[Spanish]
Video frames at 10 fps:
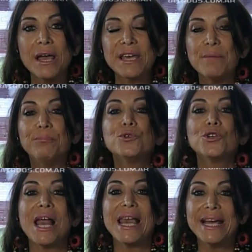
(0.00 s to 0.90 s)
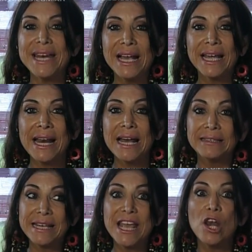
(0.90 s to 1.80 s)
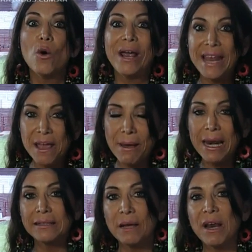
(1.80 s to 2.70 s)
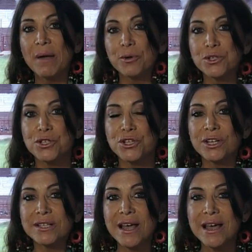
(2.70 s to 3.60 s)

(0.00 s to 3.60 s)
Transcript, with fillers: quien puso la alegría y granate, quien lo eleva en la tabla de posiciones